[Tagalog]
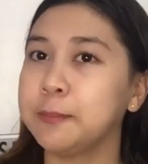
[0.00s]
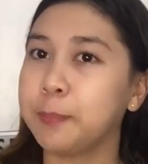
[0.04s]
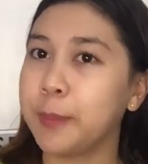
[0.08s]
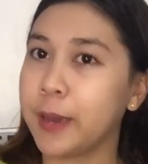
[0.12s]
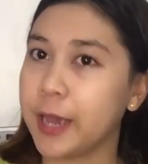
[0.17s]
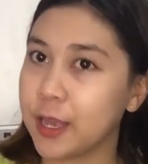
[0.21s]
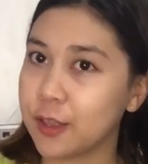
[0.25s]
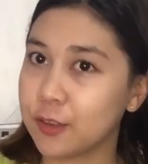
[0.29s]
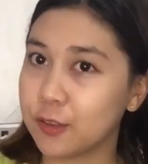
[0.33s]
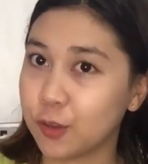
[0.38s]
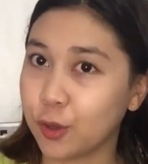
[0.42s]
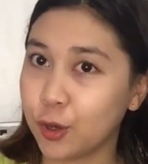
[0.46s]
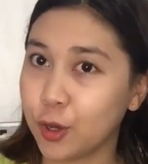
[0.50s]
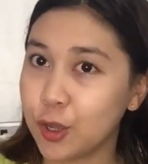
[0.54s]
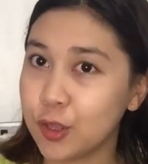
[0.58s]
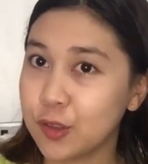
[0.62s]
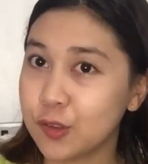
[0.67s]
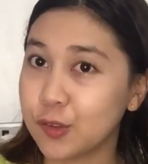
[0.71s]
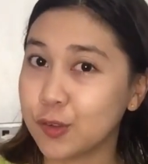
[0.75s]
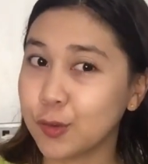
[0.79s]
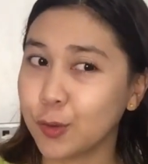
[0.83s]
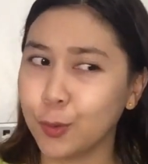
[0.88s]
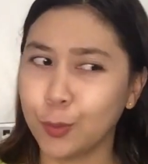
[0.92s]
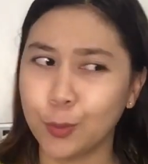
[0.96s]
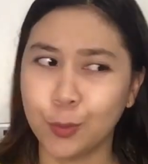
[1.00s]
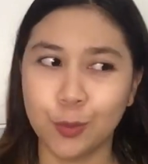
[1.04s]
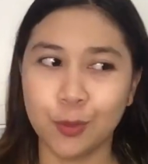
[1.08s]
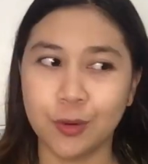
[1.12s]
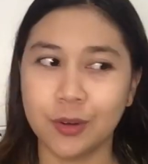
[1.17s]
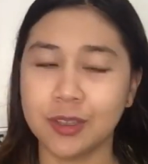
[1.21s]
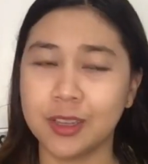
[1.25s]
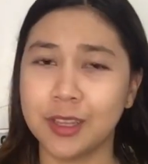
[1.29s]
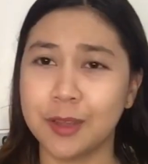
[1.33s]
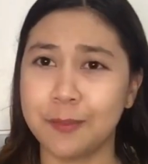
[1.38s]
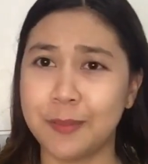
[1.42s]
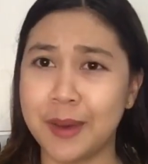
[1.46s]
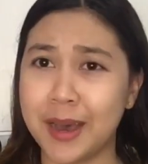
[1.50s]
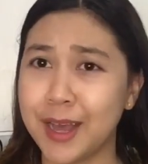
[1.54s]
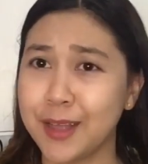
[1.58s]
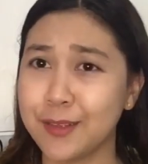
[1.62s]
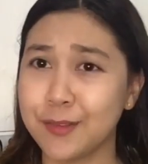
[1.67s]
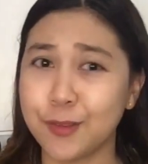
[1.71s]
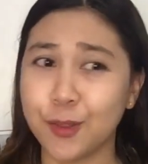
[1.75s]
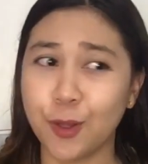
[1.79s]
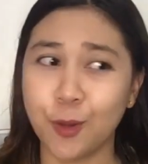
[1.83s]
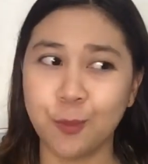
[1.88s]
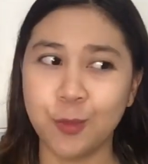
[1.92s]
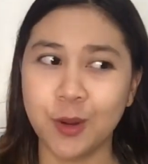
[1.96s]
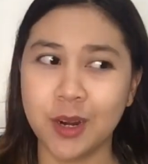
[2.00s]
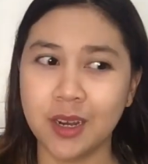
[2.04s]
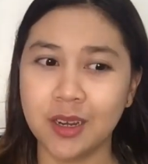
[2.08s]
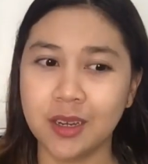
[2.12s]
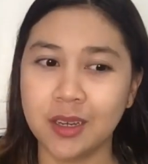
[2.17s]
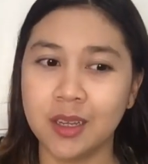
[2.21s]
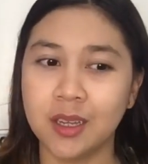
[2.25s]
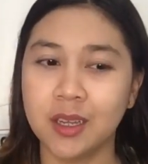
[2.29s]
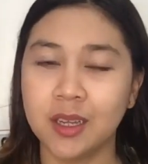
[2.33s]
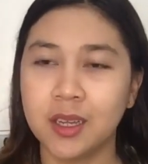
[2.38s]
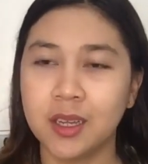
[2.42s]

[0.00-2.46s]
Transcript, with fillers: pesos. So, 'di ba? Sobrang